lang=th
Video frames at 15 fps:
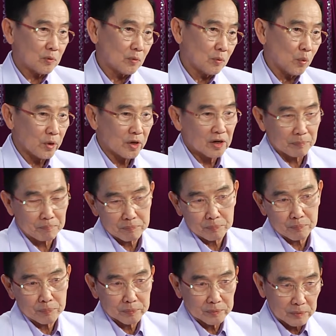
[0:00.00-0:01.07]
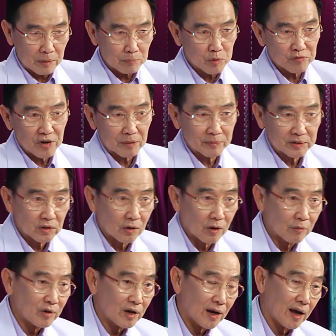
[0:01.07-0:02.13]
คุยกับท่านผู้ฟังมาตลอด
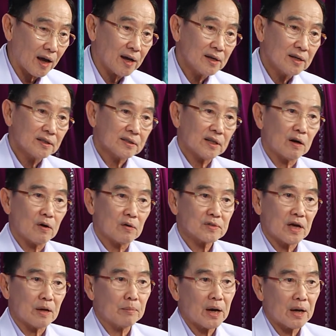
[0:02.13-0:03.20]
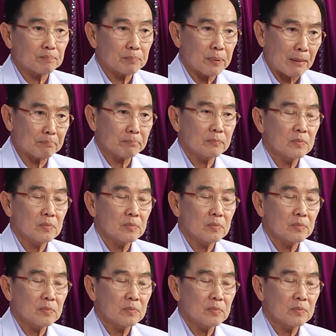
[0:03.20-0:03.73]
เวลา ถ้าเราสามารถปรับ